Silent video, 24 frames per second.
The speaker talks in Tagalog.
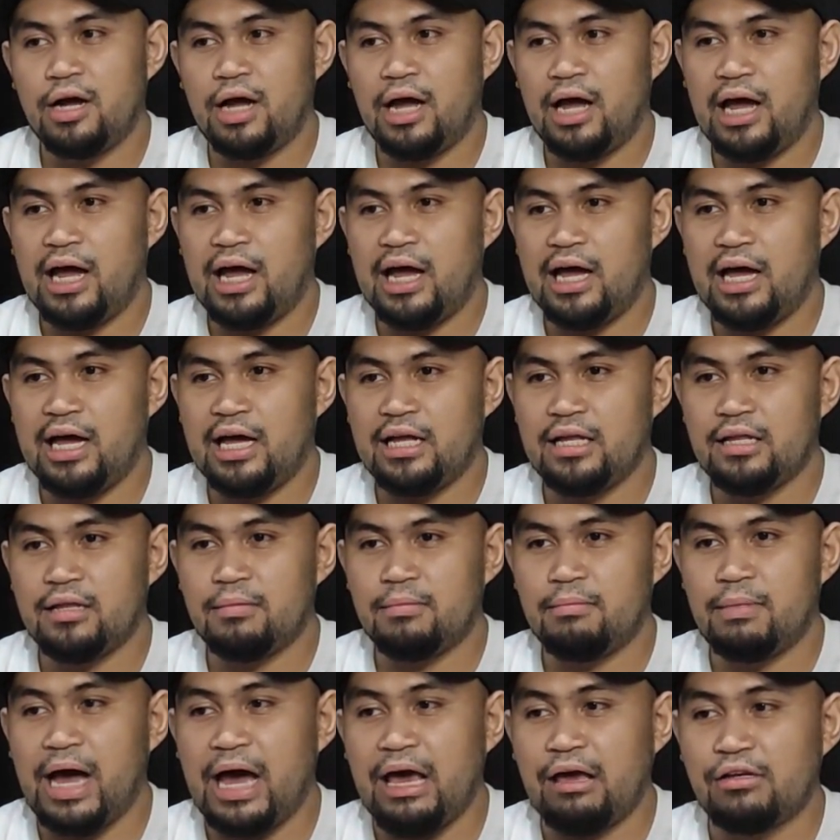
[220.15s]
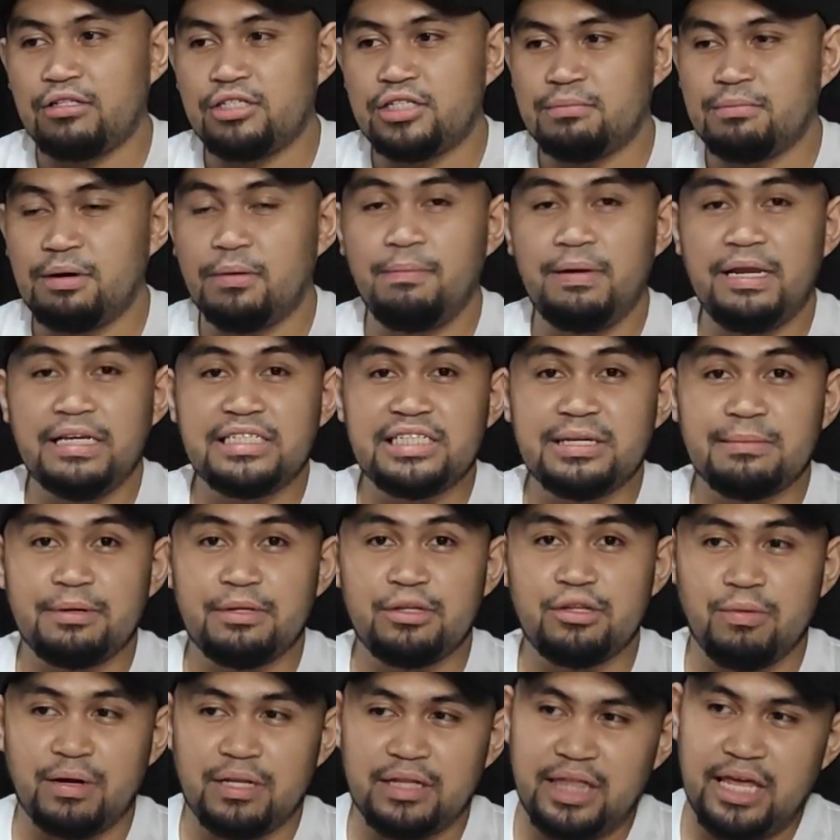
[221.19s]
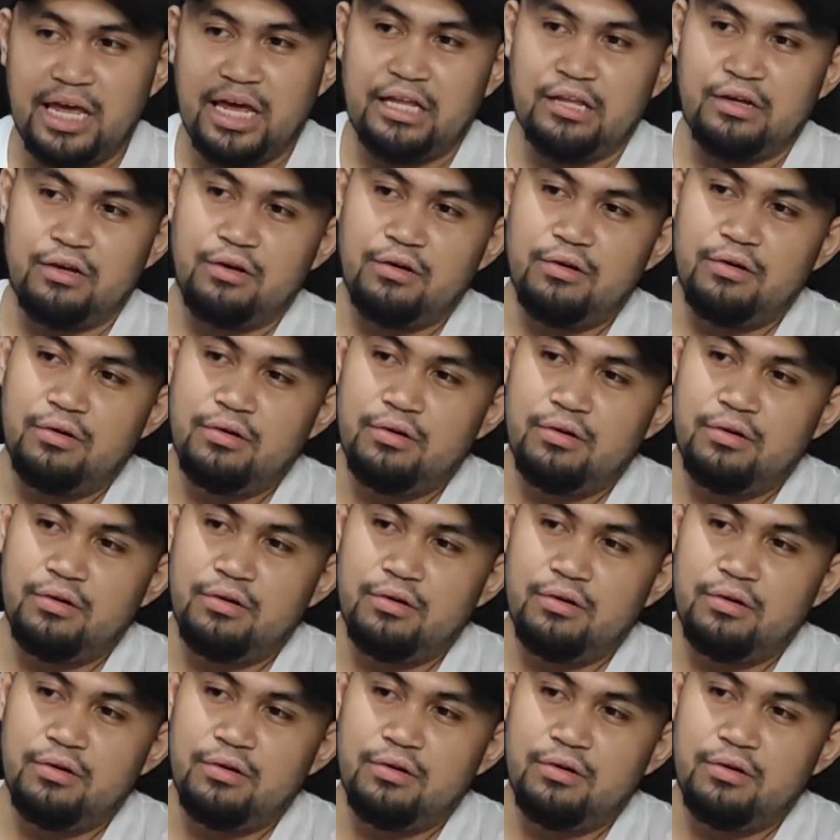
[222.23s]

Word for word: at maayos, mabilis naman dumating, no?